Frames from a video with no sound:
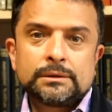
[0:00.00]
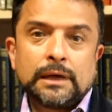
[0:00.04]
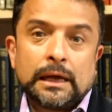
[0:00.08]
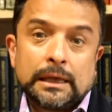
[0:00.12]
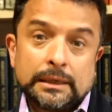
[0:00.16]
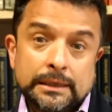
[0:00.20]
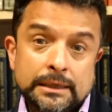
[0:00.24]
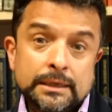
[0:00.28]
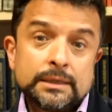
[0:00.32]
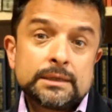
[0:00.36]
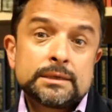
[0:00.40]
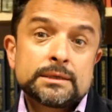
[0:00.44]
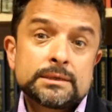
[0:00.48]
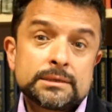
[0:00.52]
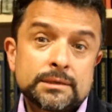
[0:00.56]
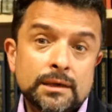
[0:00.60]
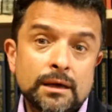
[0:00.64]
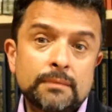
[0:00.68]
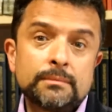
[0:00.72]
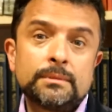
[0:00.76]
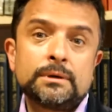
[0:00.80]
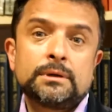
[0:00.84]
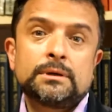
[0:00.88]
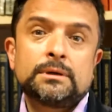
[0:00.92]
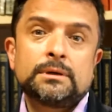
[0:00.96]
Один из
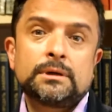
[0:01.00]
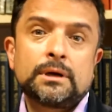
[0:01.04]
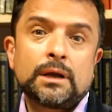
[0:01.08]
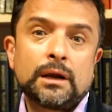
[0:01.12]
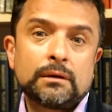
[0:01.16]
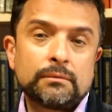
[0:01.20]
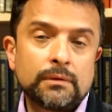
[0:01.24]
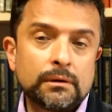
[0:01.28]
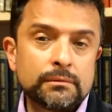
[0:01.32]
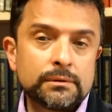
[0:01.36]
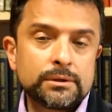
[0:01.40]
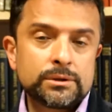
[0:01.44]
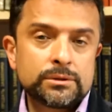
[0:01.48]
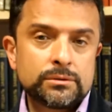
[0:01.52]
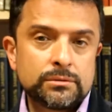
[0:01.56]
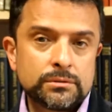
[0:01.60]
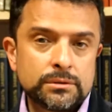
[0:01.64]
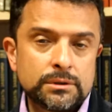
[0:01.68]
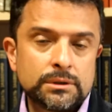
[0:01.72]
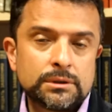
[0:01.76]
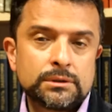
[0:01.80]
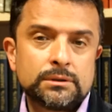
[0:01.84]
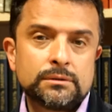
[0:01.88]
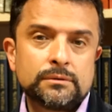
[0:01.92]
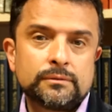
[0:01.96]
самых кровавых
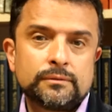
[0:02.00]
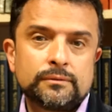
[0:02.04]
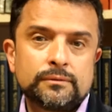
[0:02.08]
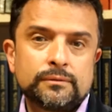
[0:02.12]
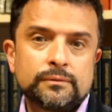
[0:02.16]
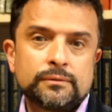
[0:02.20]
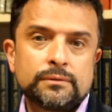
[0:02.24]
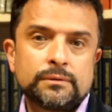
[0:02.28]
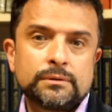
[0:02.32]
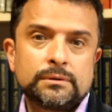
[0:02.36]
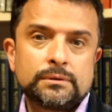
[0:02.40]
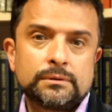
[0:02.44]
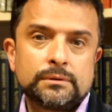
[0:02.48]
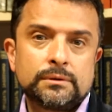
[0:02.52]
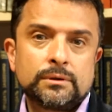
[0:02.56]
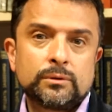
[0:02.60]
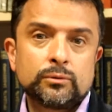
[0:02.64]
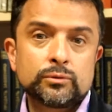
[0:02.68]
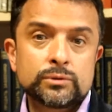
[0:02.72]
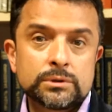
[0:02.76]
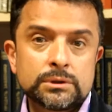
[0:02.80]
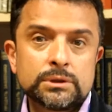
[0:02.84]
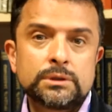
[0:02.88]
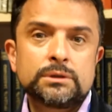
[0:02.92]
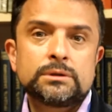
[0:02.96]
сюжетов
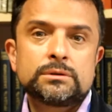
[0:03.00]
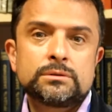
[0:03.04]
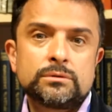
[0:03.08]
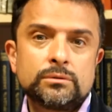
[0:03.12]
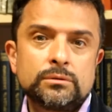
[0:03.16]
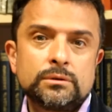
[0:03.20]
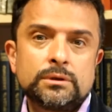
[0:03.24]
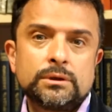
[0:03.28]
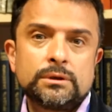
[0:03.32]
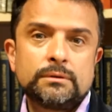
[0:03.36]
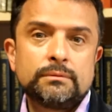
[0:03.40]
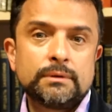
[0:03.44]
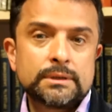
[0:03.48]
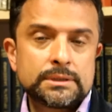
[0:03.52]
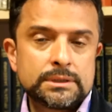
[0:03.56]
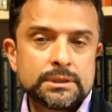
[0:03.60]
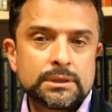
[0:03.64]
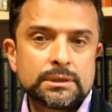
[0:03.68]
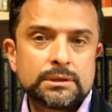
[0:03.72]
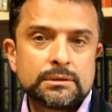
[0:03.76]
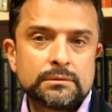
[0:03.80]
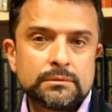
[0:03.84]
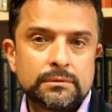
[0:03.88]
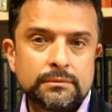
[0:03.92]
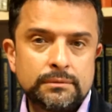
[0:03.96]
русской истории
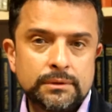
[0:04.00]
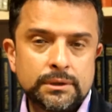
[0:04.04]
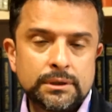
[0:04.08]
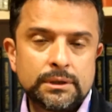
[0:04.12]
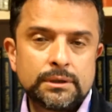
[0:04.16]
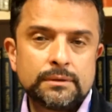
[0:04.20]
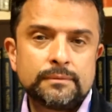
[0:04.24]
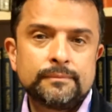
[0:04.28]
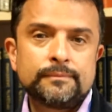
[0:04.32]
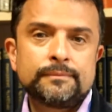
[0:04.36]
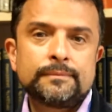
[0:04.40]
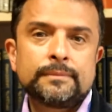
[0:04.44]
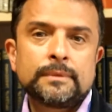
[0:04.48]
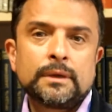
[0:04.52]
20 века,